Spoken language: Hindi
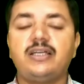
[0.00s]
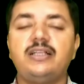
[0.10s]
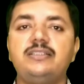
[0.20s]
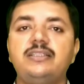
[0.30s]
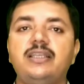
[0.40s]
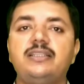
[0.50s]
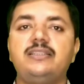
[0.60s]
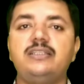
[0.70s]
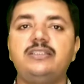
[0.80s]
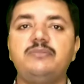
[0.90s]
थल सेना
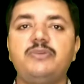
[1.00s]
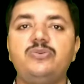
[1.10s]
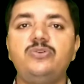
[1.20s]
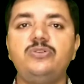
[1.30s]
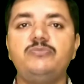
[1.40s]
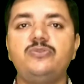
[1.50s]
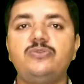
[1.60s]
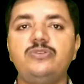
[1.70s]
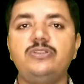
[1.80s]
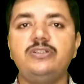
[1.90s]
अध्यक्ष मनोज
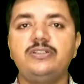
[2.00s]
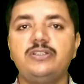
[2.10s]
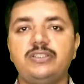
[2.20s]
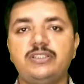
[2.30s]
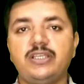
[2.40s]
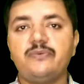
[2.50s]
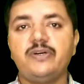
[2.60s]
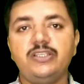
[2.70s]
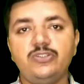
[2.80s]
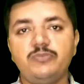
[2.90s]
मुकुंद
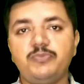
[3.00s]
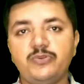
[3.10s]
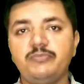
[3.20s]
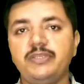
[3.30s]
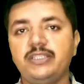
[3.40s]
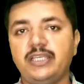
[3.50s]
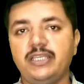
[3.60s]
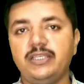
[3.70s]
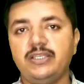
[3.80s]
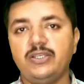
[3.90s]
नरवानी जो पूर्व में थे